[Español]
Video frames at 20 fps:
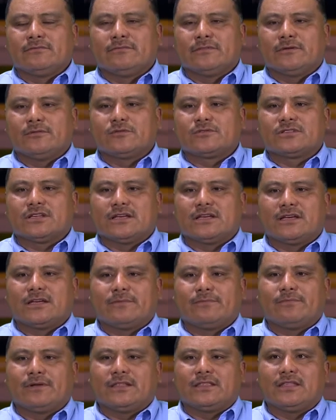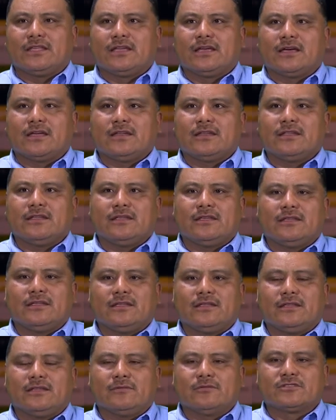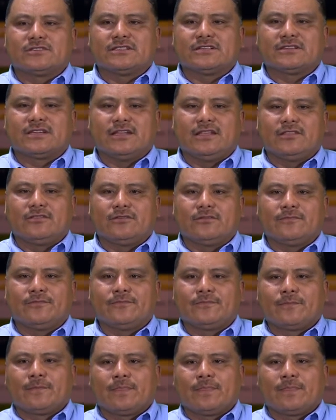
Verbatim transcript: vamos a platicar y hemos escrito